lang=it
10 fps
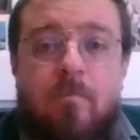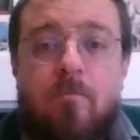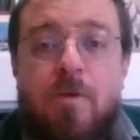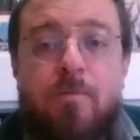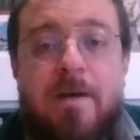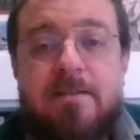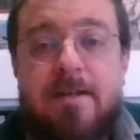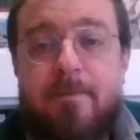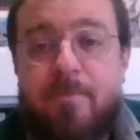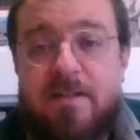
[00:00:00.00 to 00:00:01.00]
Mio
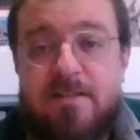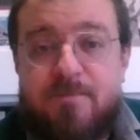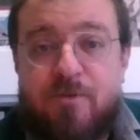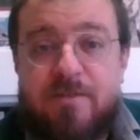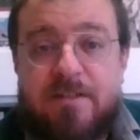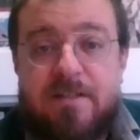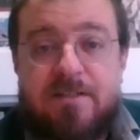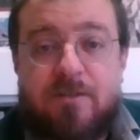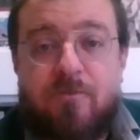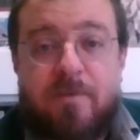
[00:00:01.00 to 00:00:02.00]
padre predispose che
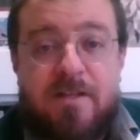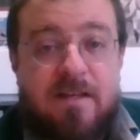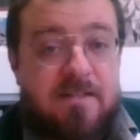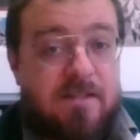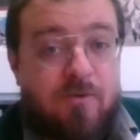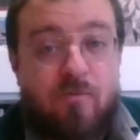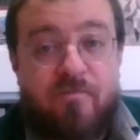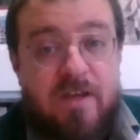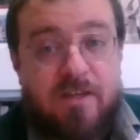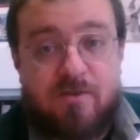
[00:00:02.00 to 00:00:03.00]
ci accompagnassero
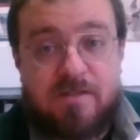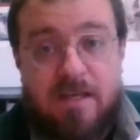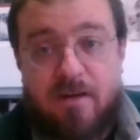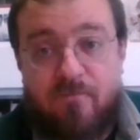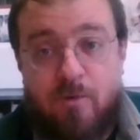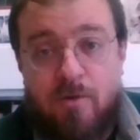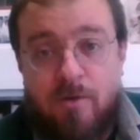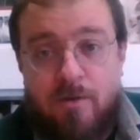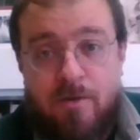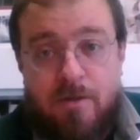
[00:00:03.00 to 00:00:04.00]
un vecchio servo
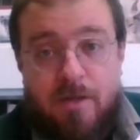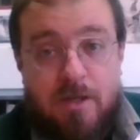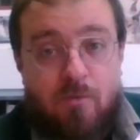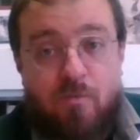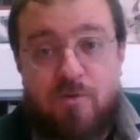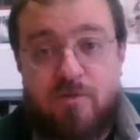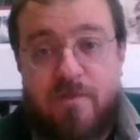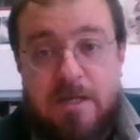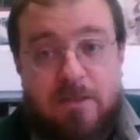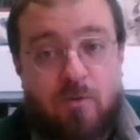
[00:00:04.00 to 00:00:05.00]
e un
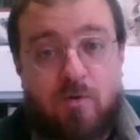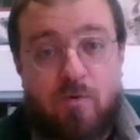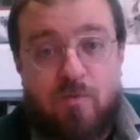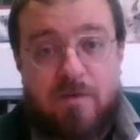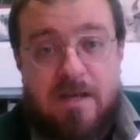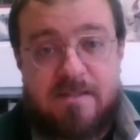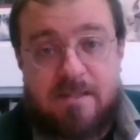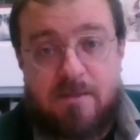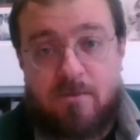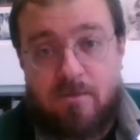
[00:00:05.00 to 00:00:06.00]
giovanetto con un
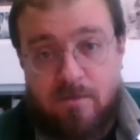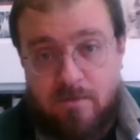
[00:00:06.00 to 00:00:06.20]
asino.